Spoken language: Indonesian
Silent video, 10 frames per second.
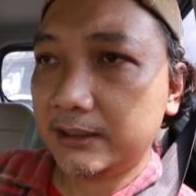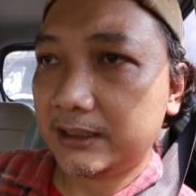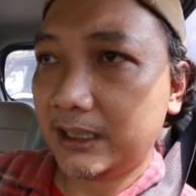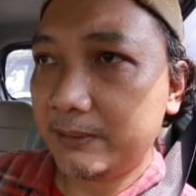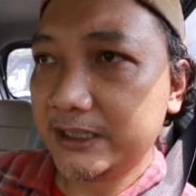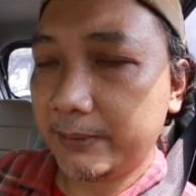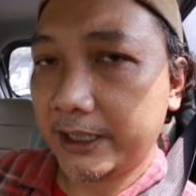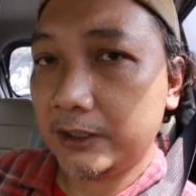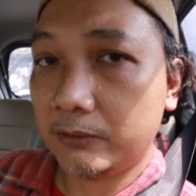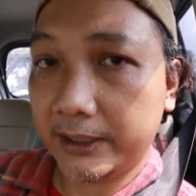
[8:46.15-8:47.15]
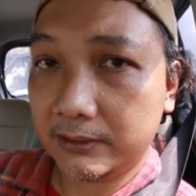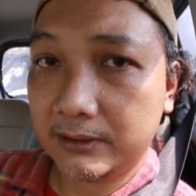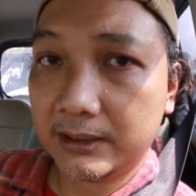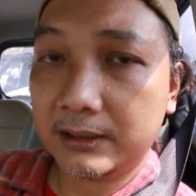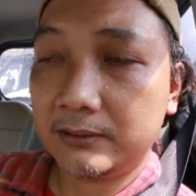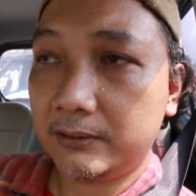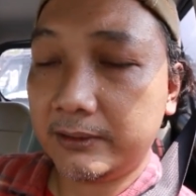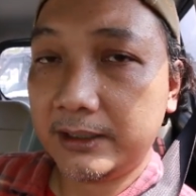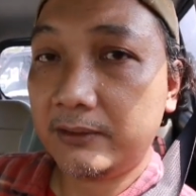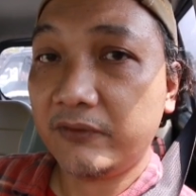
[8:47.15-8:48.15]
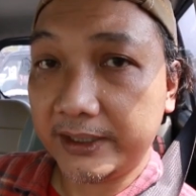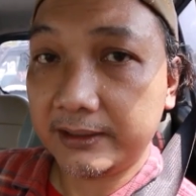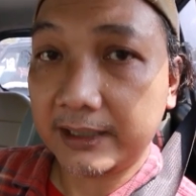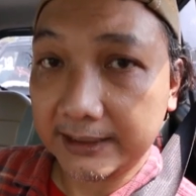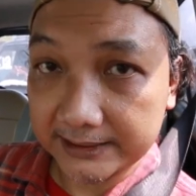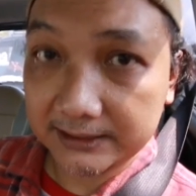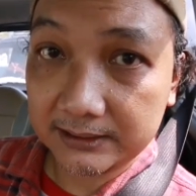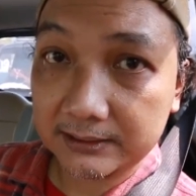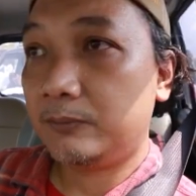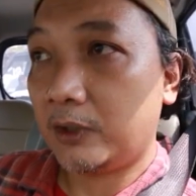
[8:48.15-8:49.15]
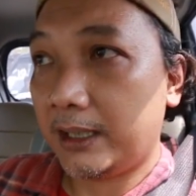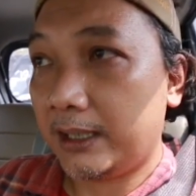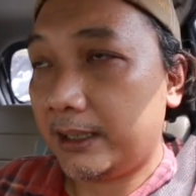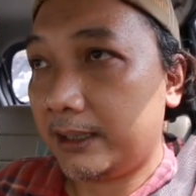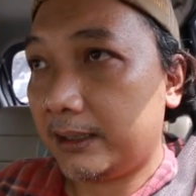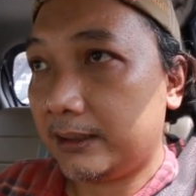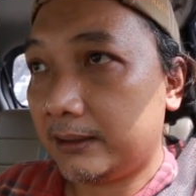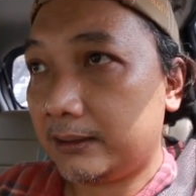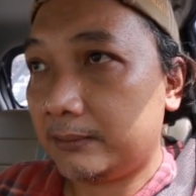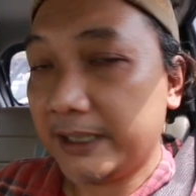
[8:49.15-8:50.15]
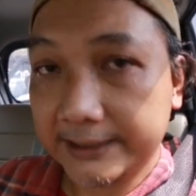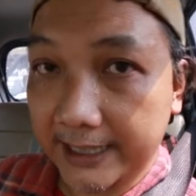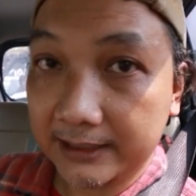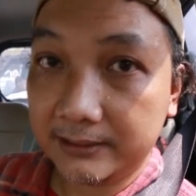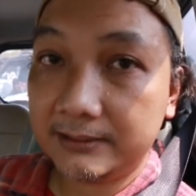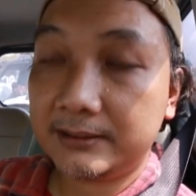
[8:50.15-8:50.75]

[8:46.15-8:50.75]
ya kenapa saya pakai dua itu? Karena dua-duanya free, gratis, bukan bajakan.